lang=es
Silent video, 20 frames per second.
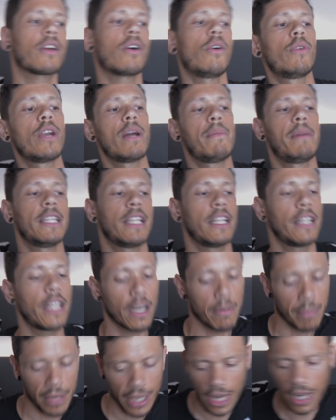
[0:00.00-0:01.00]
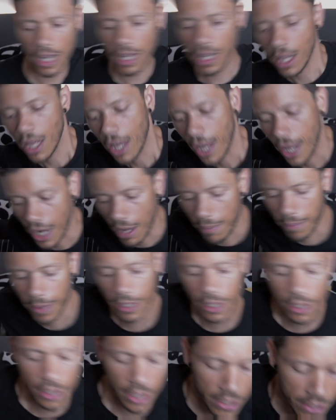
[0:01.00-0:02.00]
con una manta térmica en la
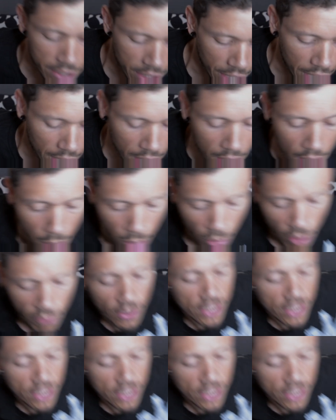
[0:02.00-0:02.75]
parte trasera. Muy